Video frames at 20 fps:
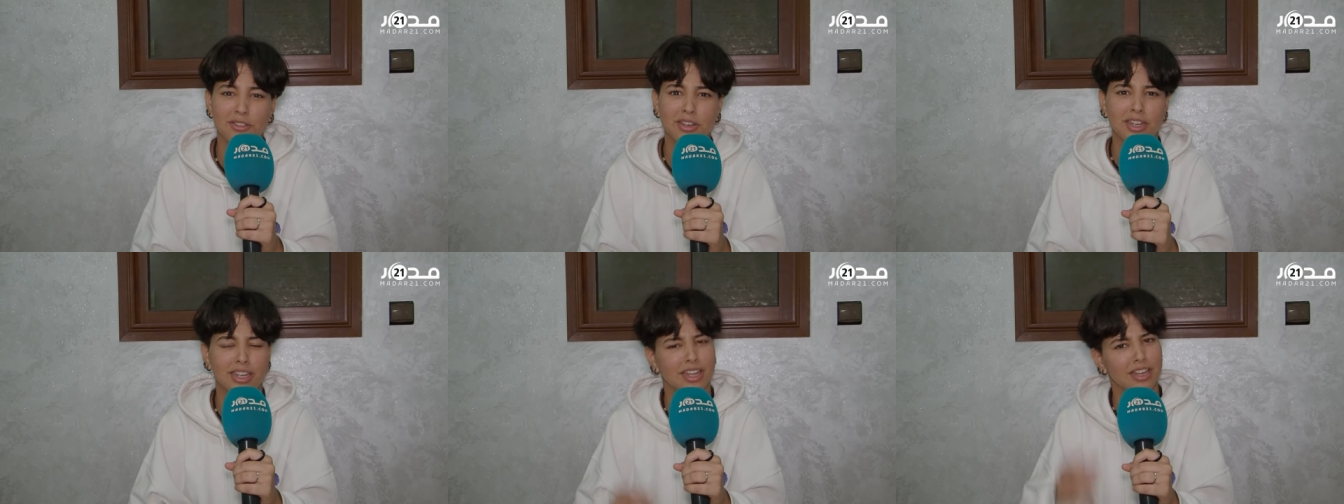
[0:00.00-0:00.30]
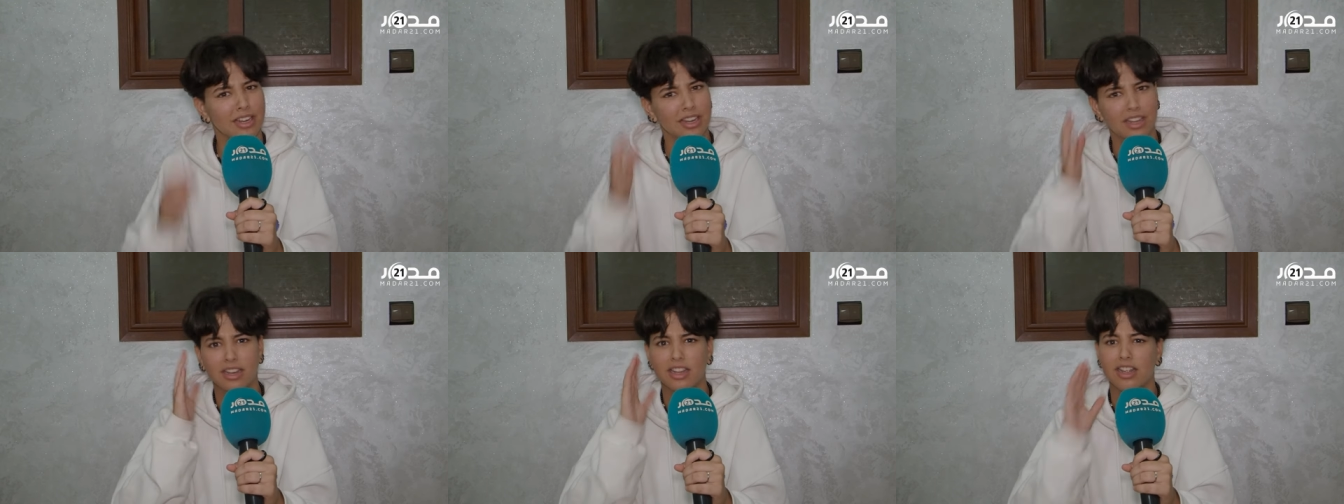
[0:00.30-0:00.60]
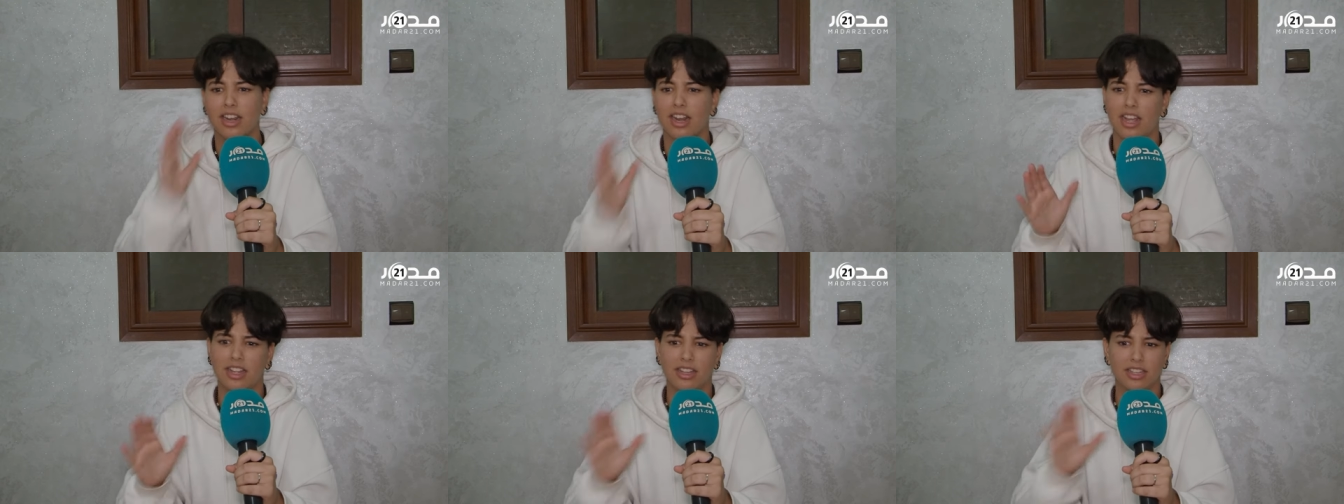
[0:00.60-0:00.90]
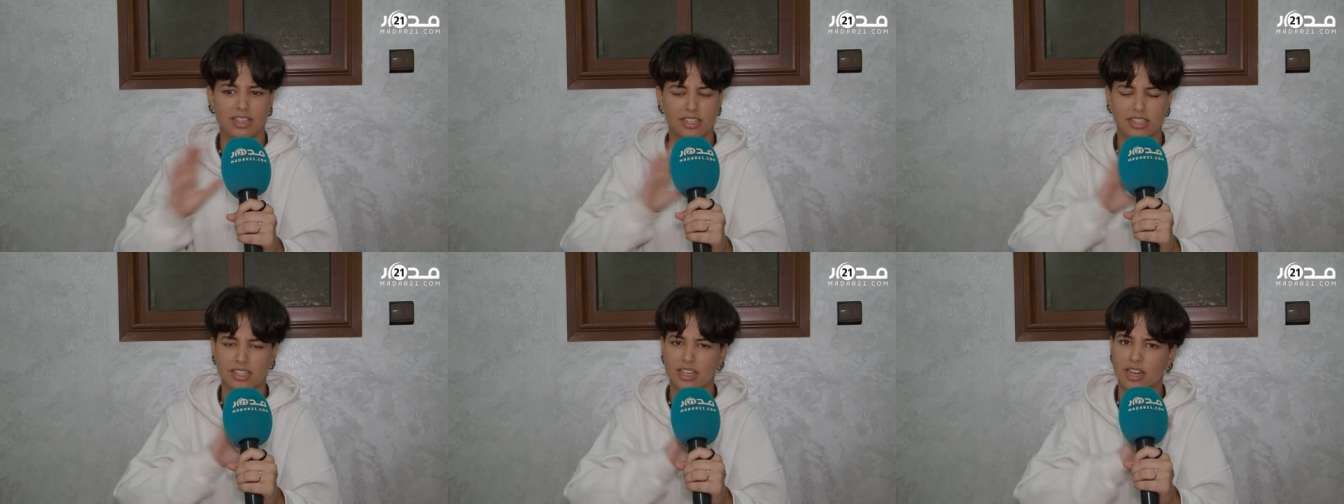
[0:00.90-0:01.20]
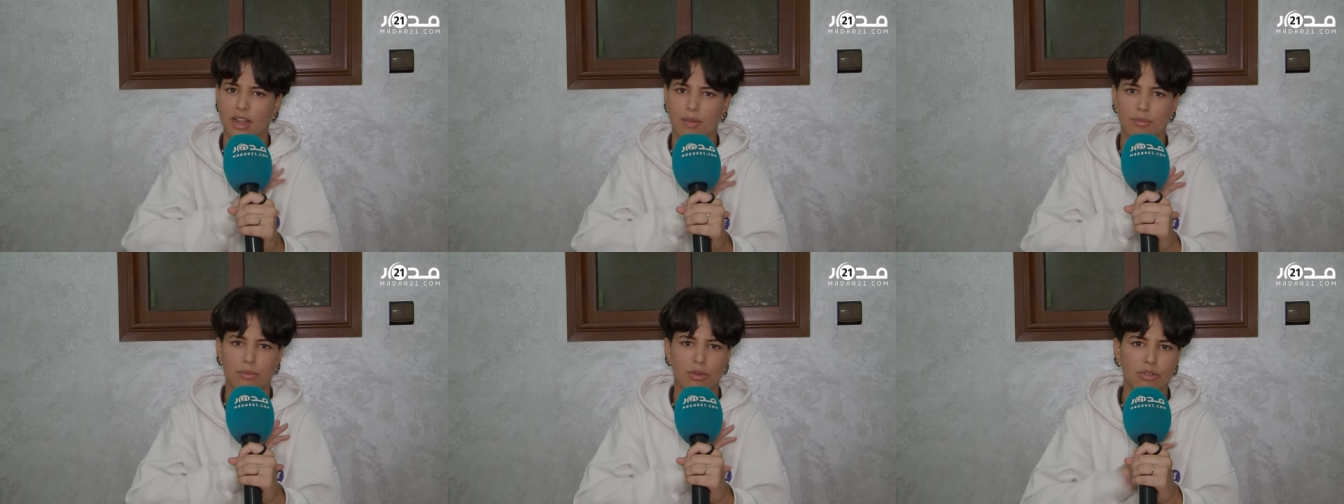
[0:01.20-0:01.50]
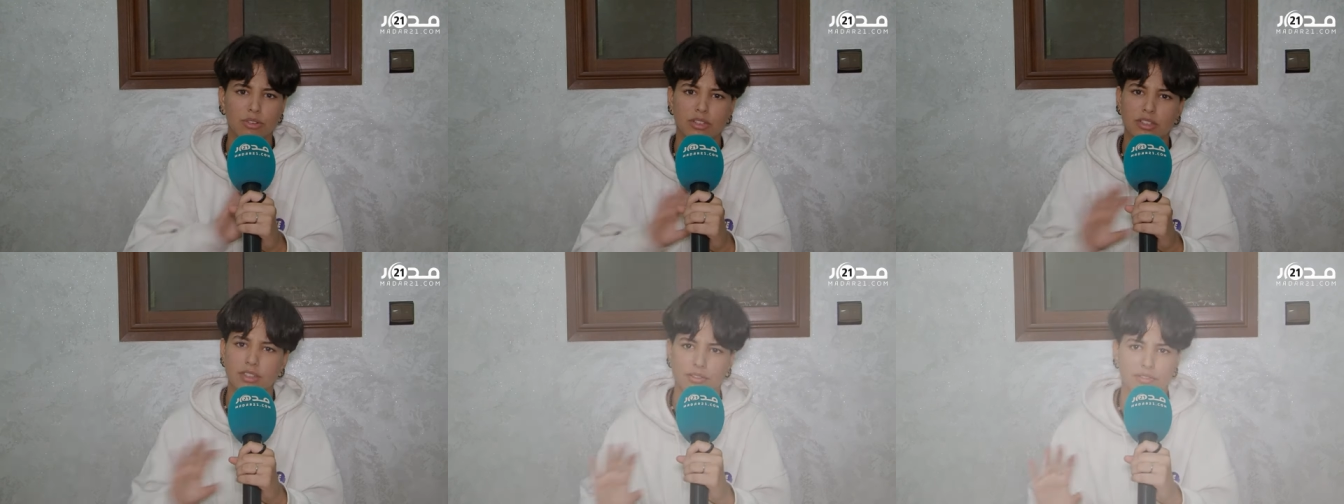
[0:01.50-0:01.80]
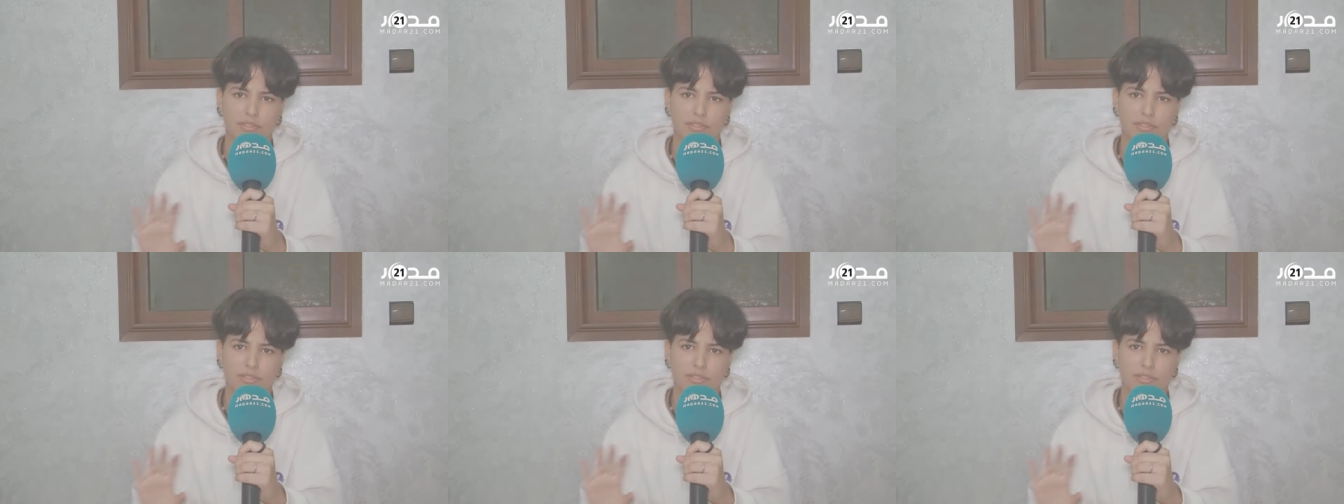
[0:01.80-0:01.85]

ولكن انا راه هذاك الشيء راه عمرو اثر